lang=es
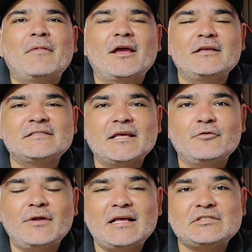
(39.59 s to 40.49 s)
me hice
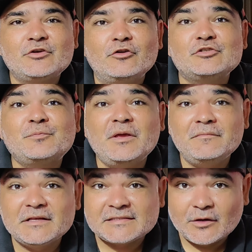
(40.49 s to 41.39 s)
de una Sonos
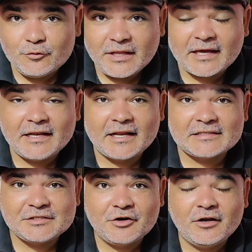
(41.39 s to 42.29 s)
Beam de segunda
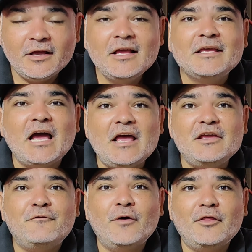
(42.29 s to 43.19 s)
generación y
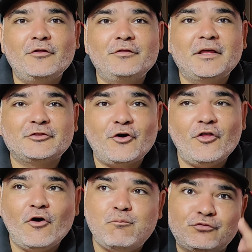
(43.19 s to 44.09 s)
ahí fue donde
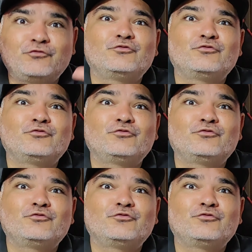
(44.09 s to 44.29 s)
todo...